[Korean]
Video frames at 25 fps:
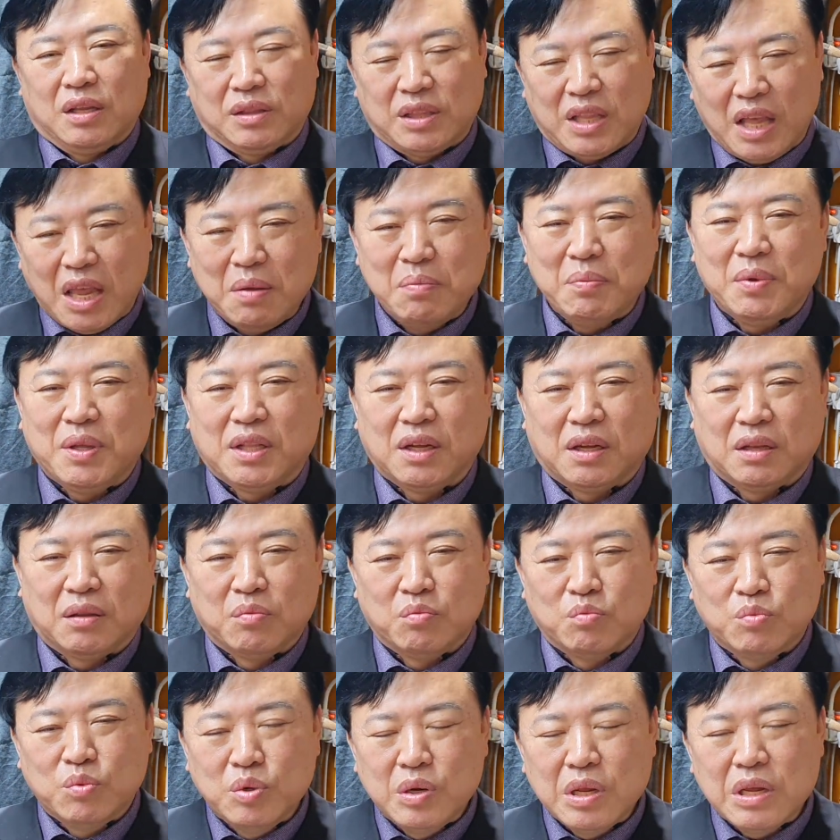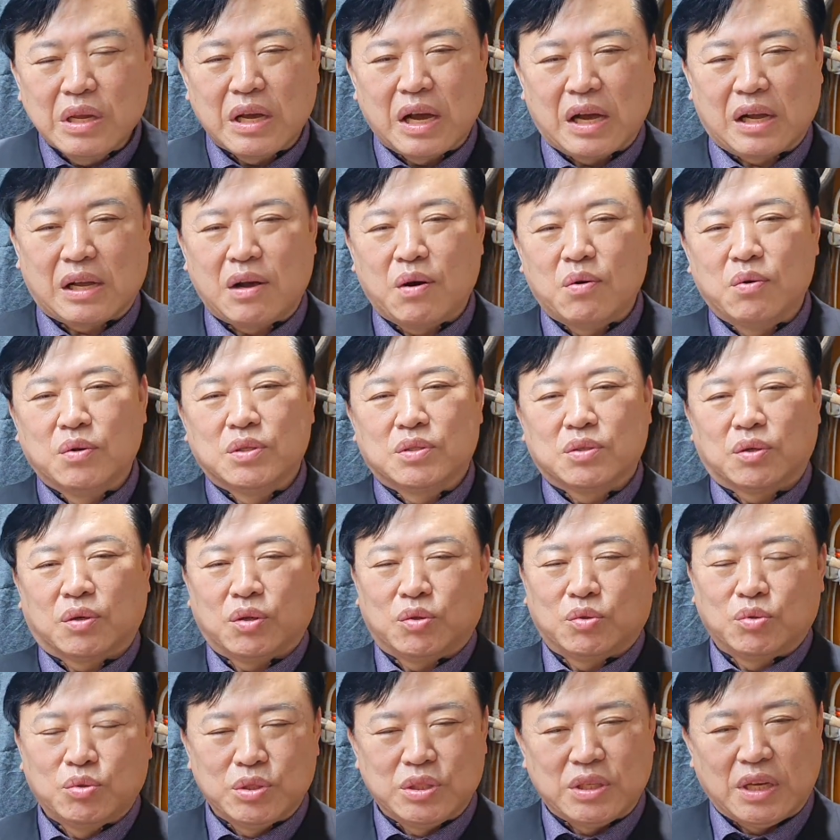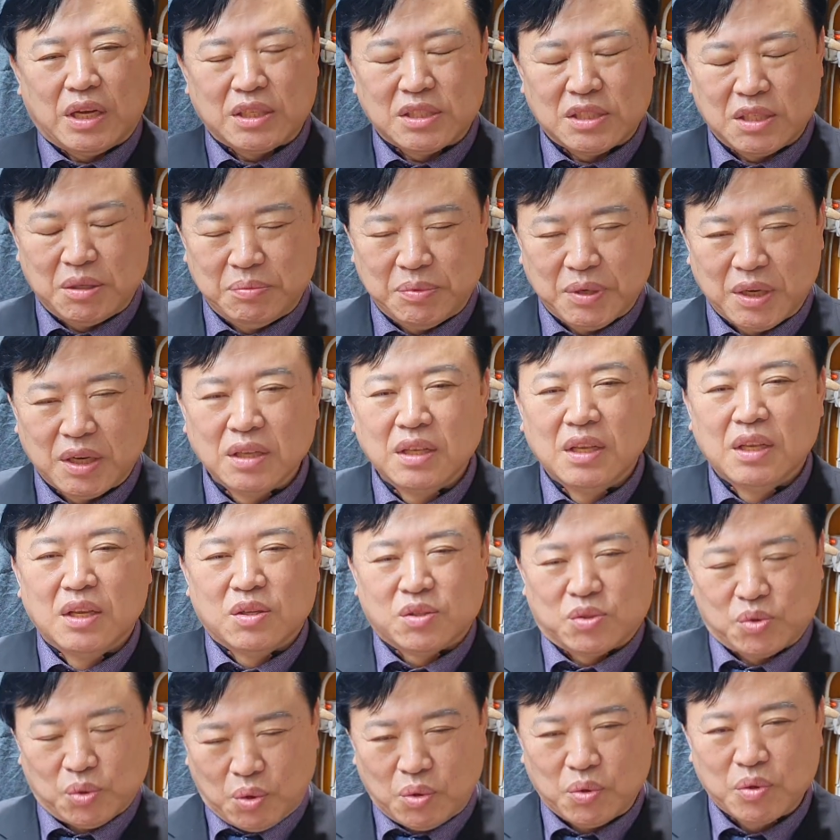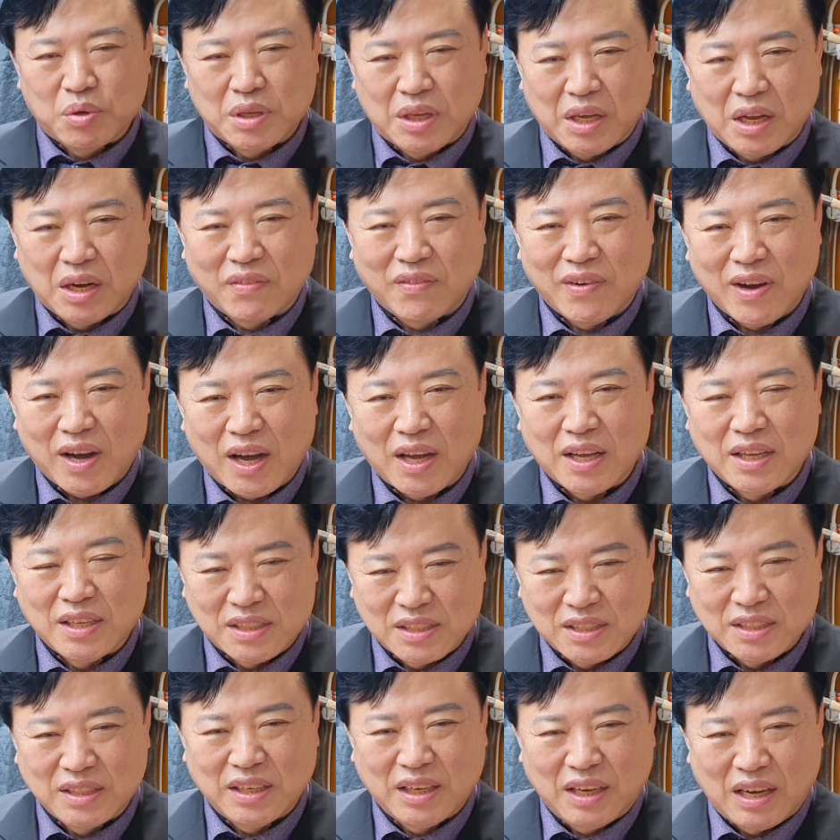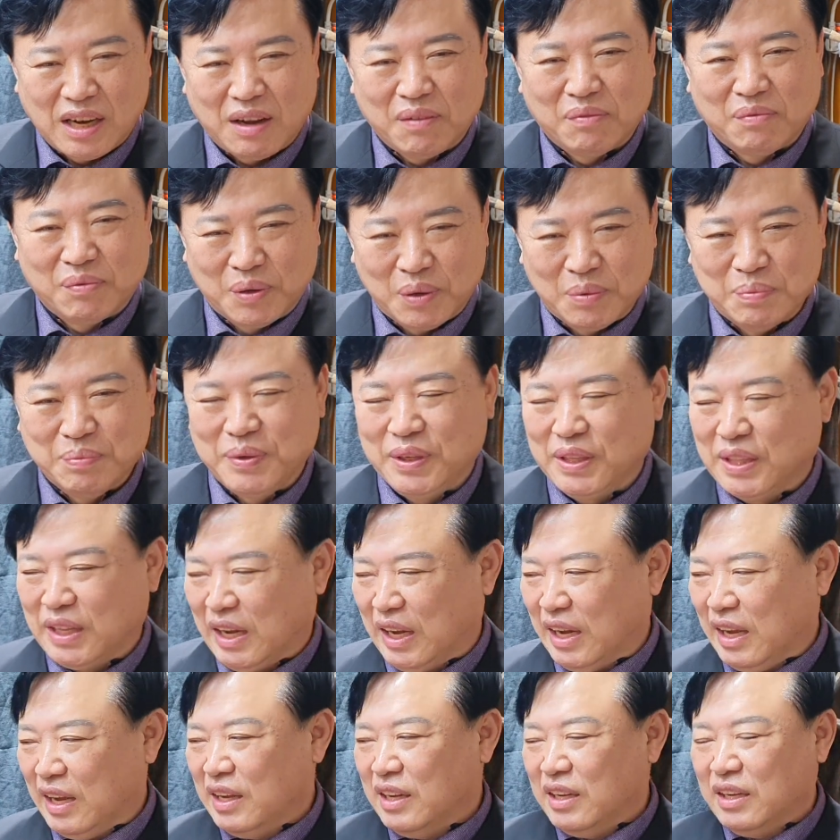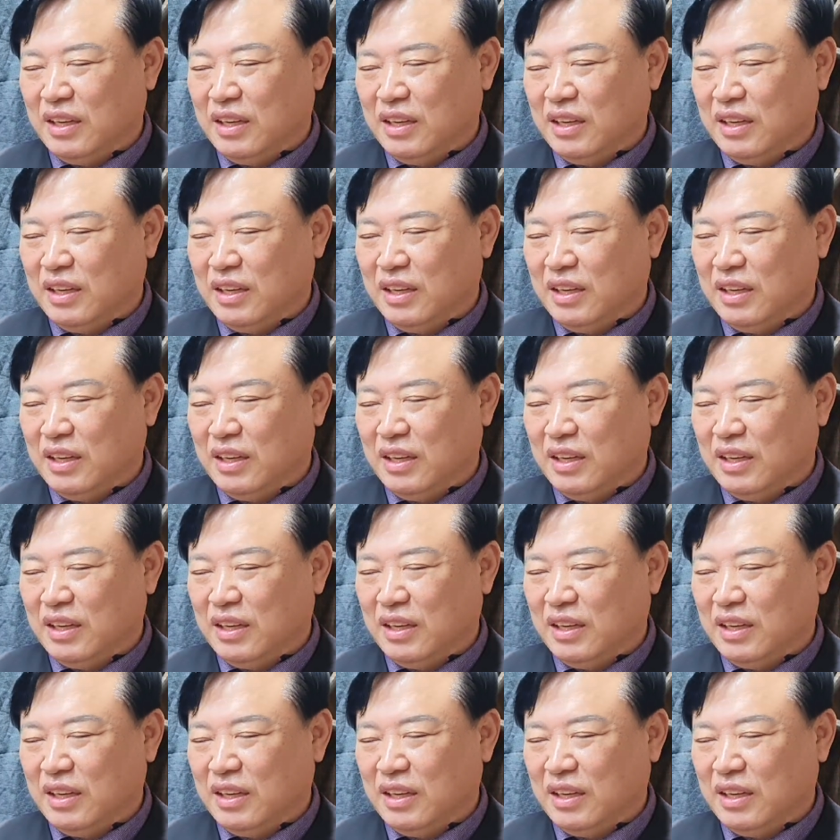댐이든 물이 가까운 쪽으로 투자하시면 좋은 결과가 있으리라 봅니다.